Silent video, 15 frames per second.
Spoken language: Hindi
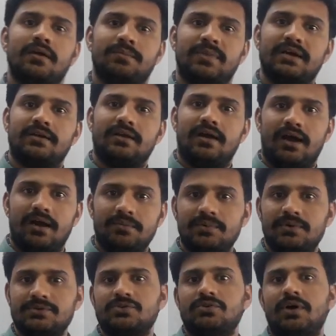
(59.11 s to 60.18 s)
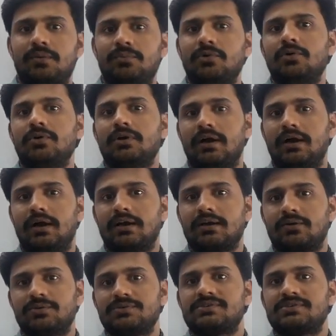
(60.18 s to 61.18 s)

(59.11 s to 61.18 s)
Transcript: बट अब जो हम लोग आ, कुछ